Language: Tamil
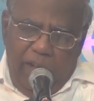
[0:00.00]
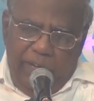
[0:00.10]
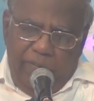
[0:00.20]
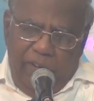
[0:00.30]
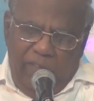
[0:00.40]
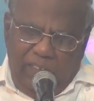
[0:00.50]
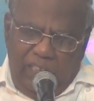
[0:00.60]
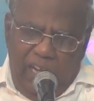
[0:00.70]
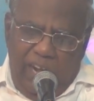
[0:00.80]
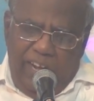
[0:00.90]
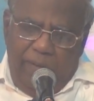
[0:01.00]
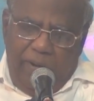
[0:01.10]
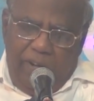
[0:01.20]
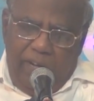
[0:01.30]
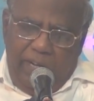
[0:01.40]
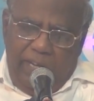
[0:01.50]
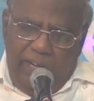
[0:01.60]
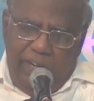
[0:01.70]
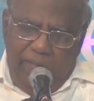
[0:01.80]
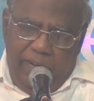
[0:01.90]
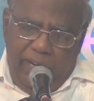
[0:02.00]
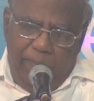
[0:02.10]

ஆண்டவரே வாசலில் அடைபட்டிருக்கிறது ஆண்டவரே